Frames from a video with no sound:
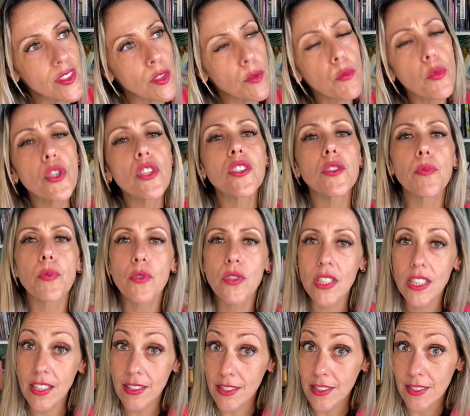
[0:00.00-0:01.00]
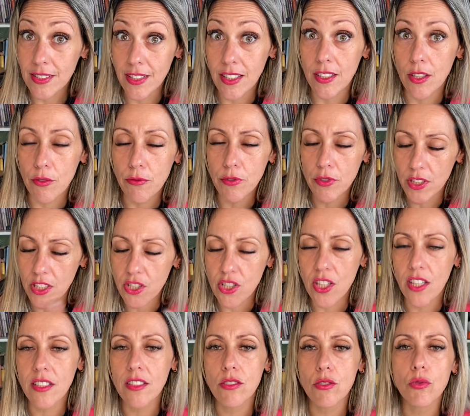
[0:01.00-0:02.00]
muito se poderia dizer, eu vou
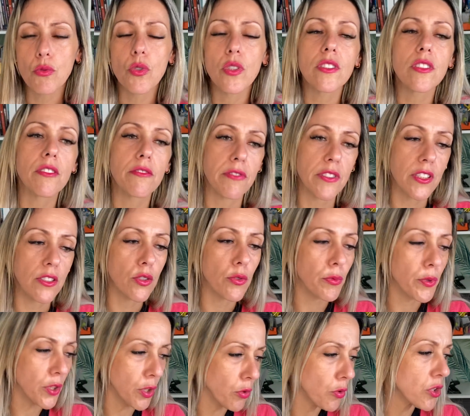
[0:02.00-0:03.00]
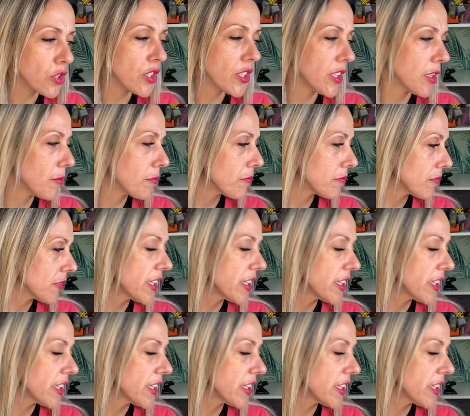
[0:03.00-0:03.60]
deixar isso num outro vídeo, porque eu hoje queria,